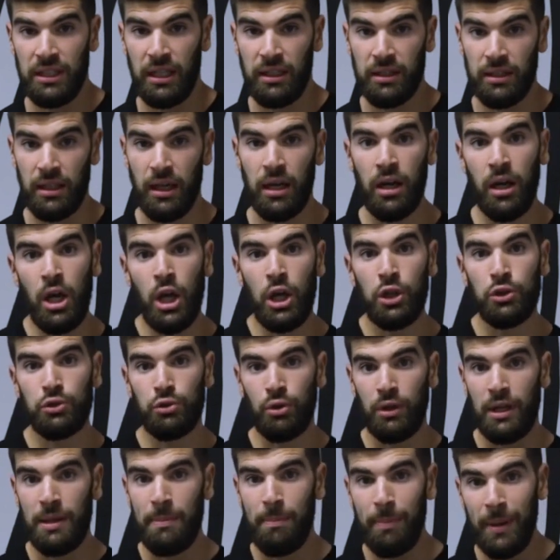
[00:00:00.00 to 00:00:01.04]
certains
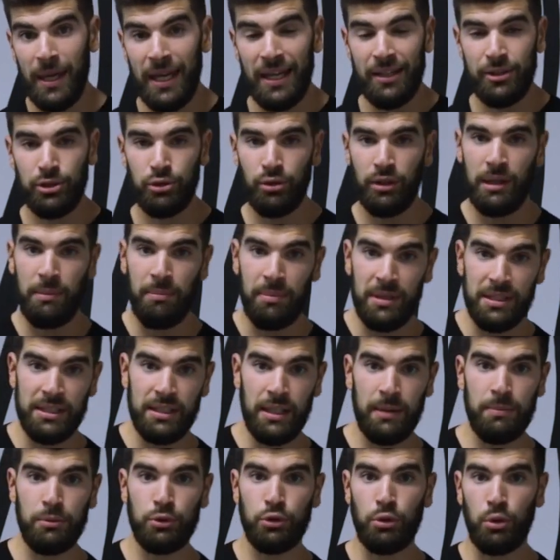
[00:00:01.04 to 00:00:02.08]
sur les pecs, sur les
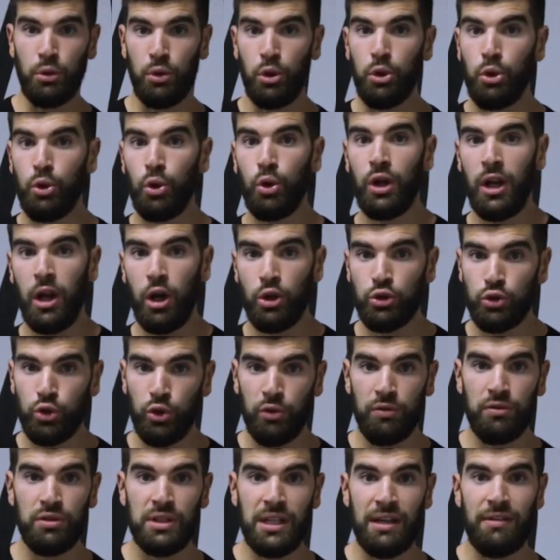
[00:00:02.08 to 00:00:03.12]
biceps, sur le dos et
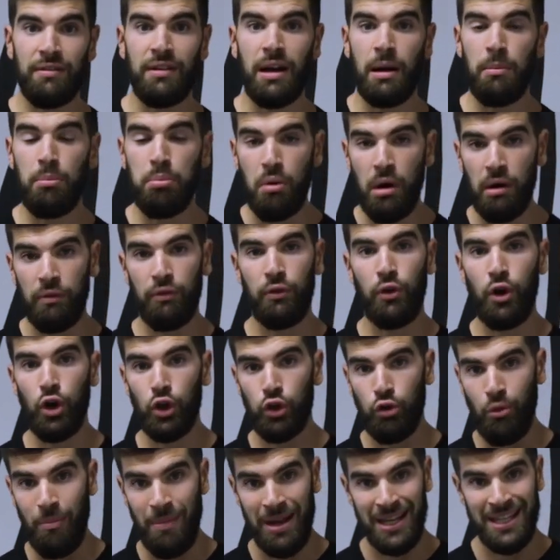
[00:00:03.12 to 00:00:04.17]
lorsque vous avez un point
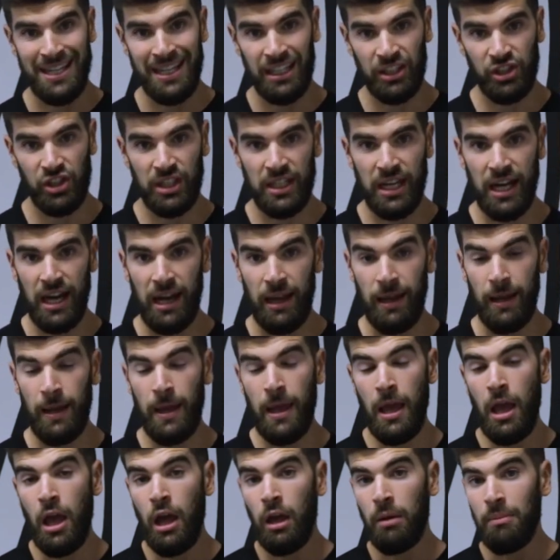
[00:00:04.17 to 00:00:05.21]
fort de manière générale.
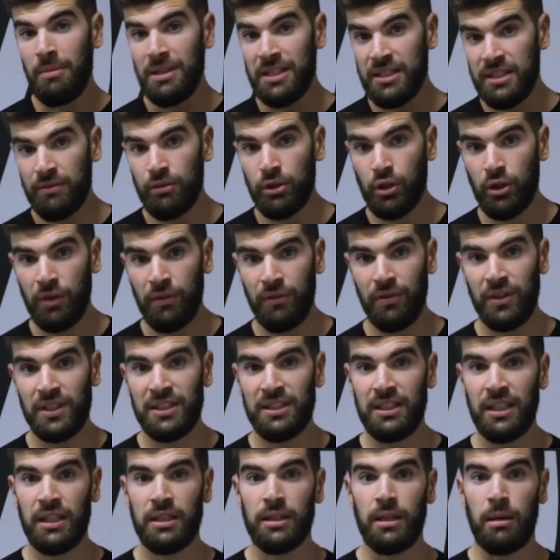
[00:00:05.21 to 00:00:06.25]
Mais si votre
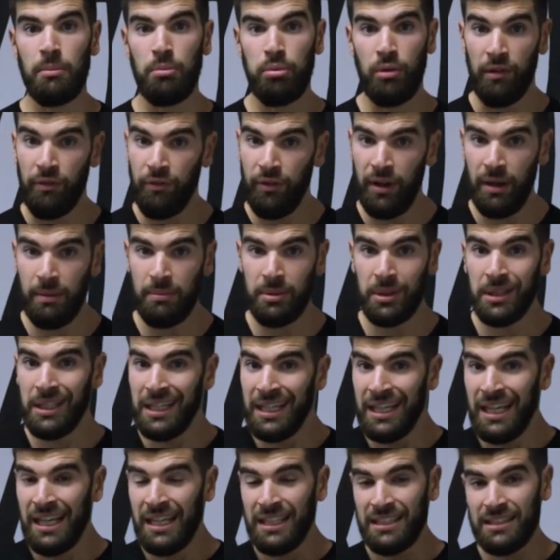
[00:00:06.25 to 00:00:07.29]
fessier est un point faible,
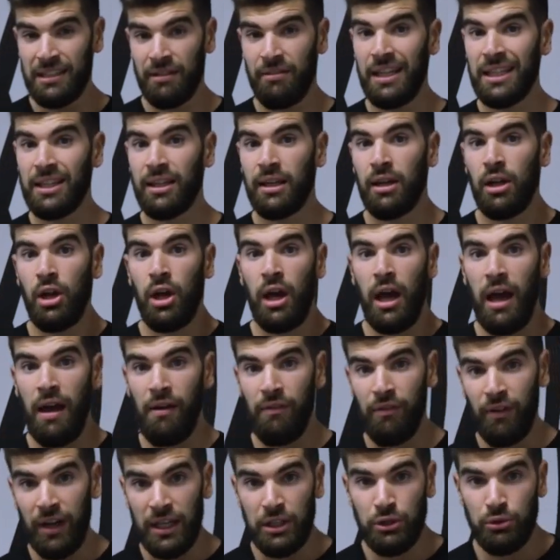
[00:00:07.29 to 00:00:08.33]
ça va être
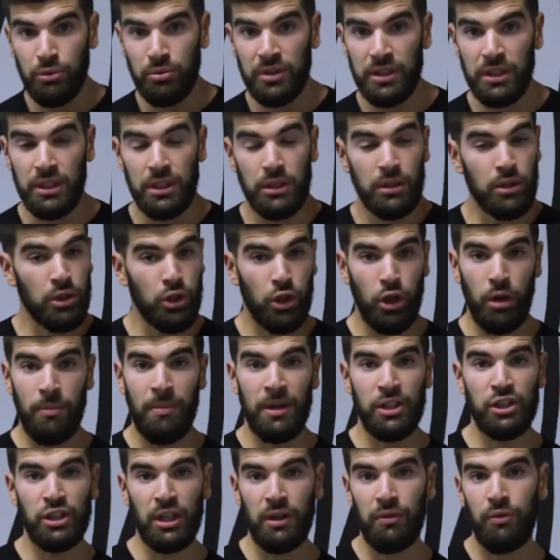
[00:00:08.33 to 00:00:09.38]
un vrai souci,
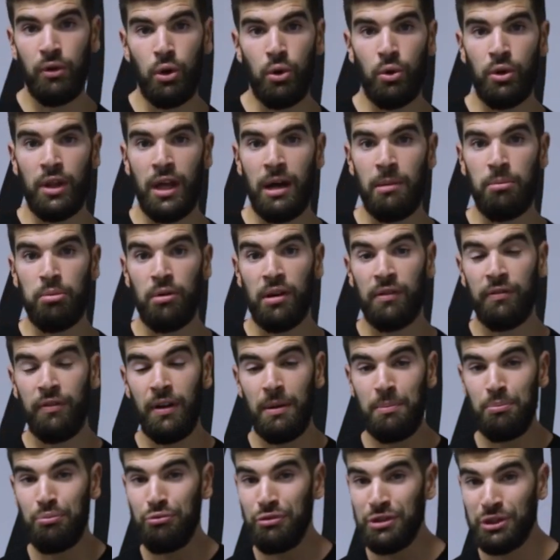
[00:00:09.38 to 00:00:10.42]
comme à chaque fois qu'on a un point
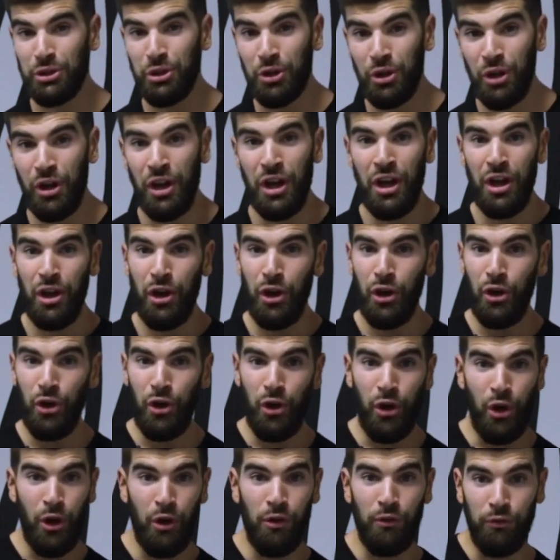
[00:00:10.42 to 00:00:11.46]
faible, puisque
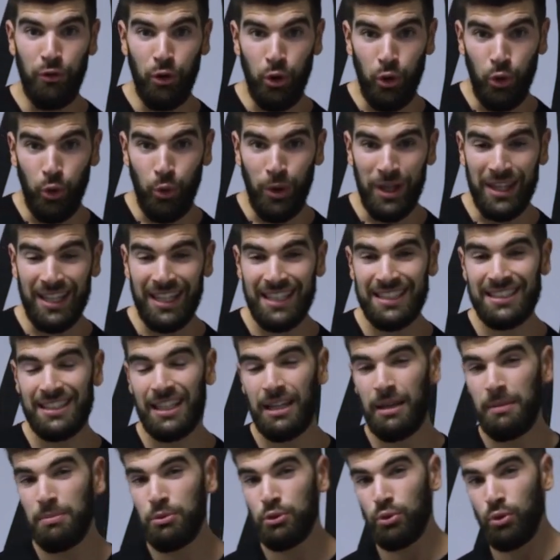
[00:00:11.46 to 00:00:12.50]
euh, vos
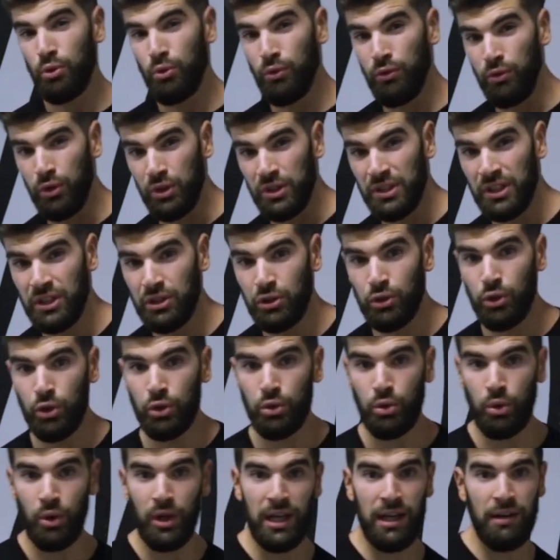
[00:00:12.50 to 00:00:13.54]
quadriceps ou vos
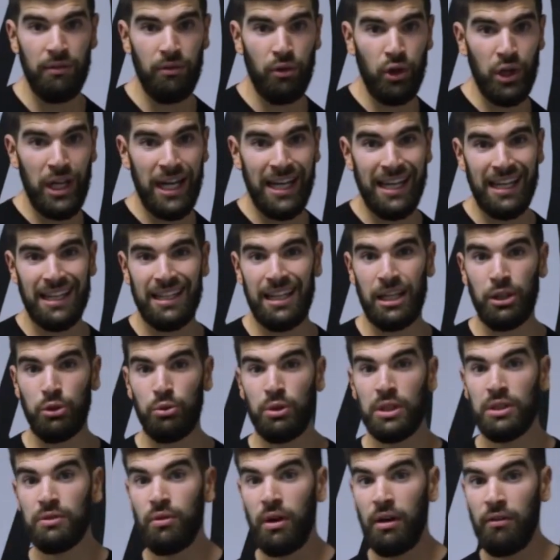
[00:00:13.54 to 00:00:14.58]
ischios, donc l'avant, et l'arrière de la
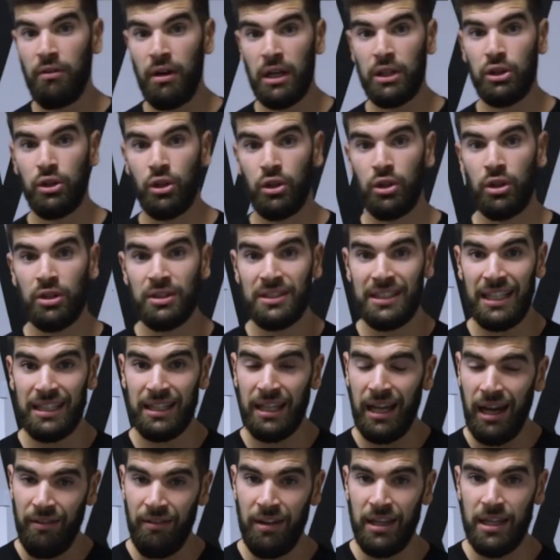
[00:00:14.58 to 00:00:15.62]
cuisse, vont avoir tendance à
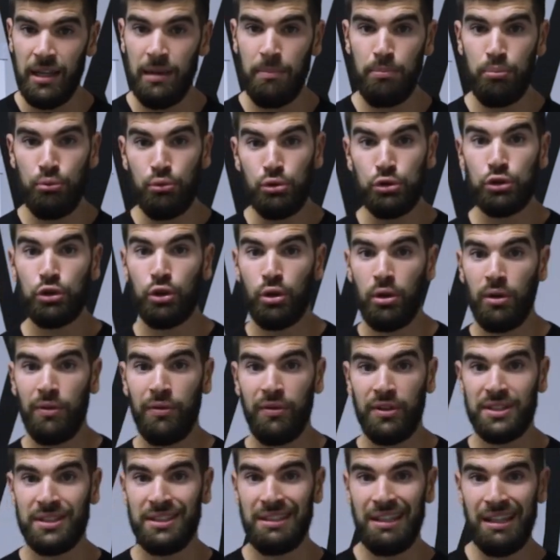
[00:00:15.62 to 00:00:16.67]
travailler plus que le
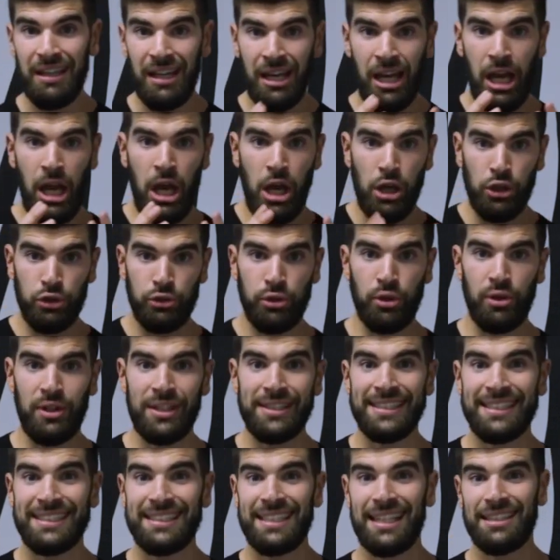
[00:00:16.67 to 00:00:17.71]
fessier sur
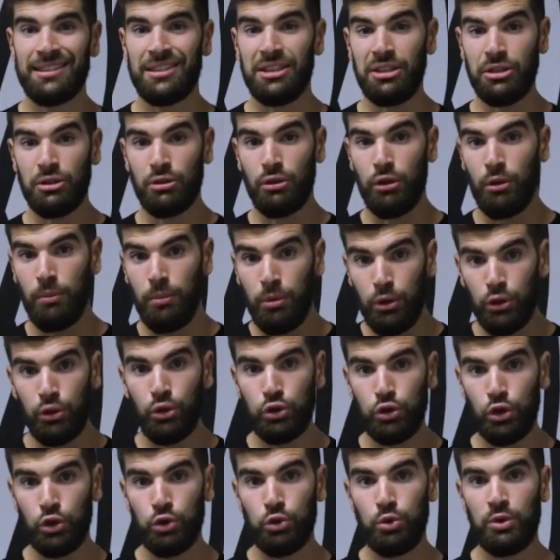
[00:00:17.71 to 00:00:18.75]
les exercices. Le but
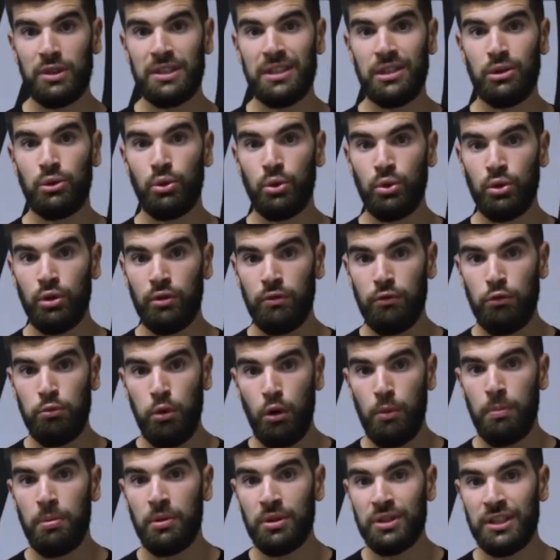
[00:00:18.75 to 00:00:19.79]
aujourd'hui, c'est donc de vous
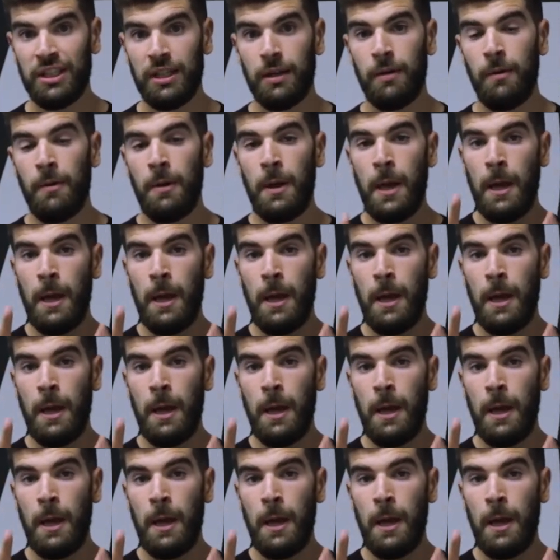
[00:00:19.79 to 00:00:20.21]
proposer